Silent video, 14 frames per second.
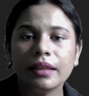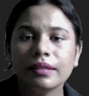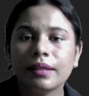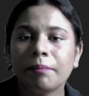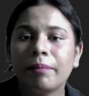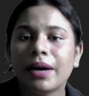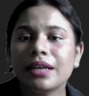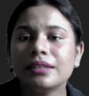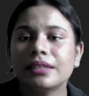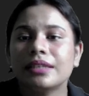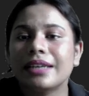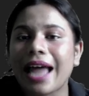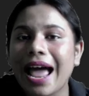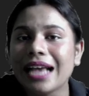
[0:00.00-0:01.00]
দ্য বাস
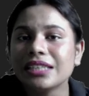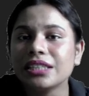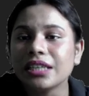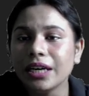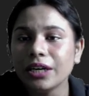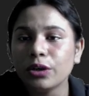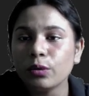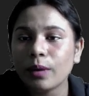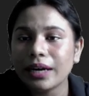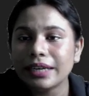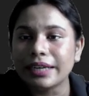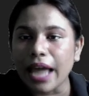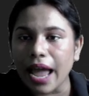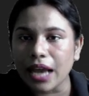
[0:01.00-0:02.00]
ক্র্যাশড ইনটু আ
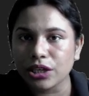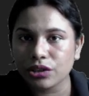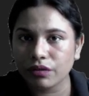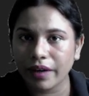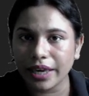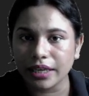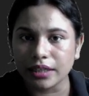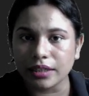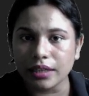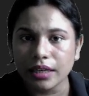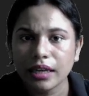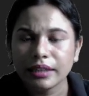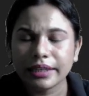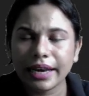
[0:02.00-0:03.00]
ড্যাশ ভেহিকল
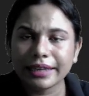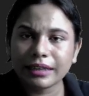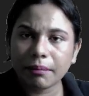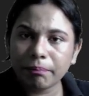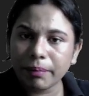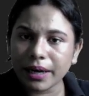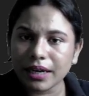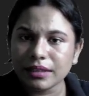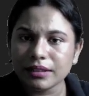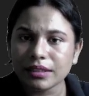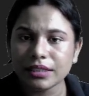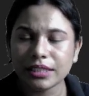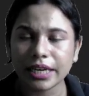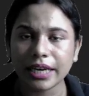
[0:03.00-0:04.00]
তাহলে একটা বাস
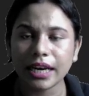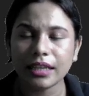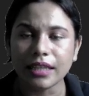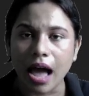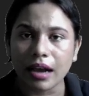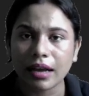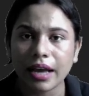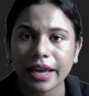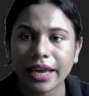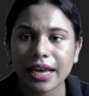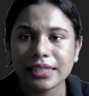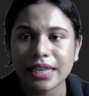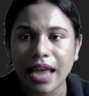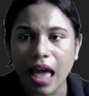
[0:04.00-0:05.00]
যে কিনা ধাক্কা খেয়ে
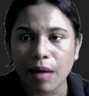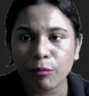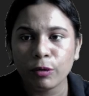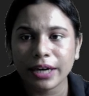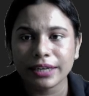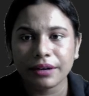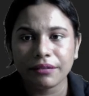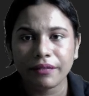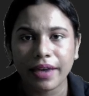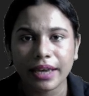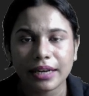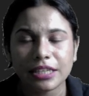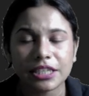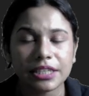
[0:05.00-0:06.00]
গেছে এমন একটা
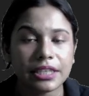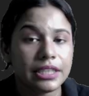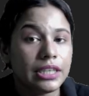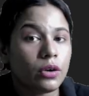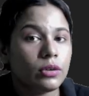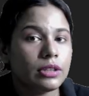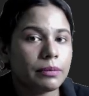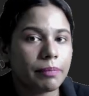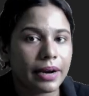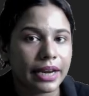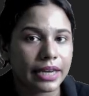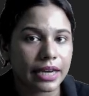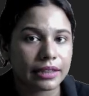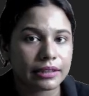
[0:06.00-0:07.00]
ভেহিকল সেটা কি হতে পারে
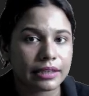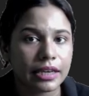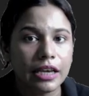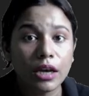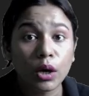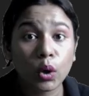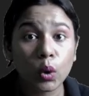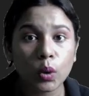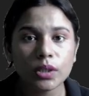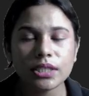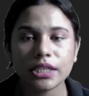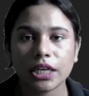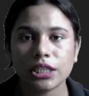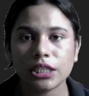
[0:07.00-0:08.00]
এই ক্ষেত্রে কোন
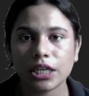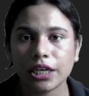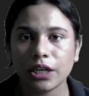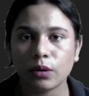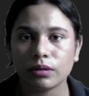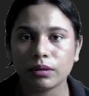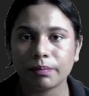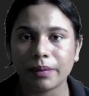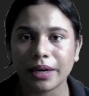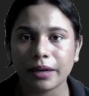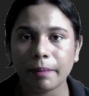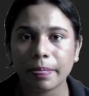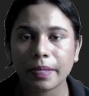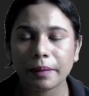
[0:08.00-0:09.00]
স্টেশনারি হতে পারে
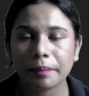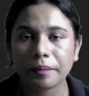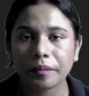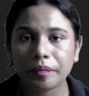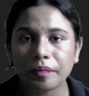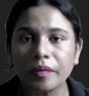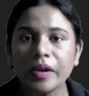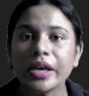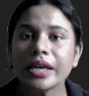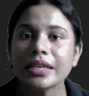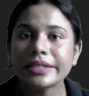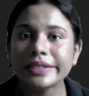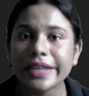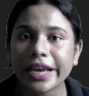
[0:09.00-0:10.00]

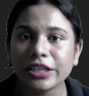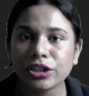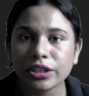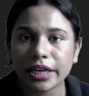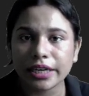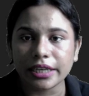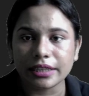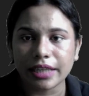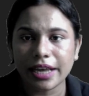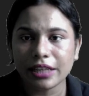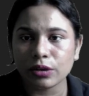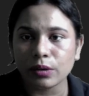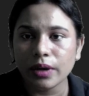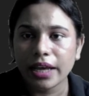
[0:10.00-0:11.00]
স্টেশনারি তাই
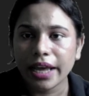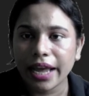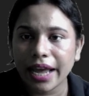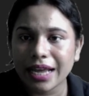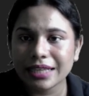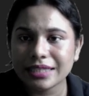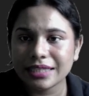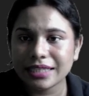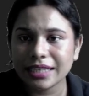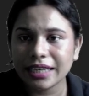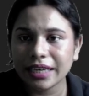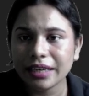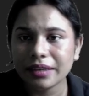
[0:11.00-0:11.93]
তো এস টি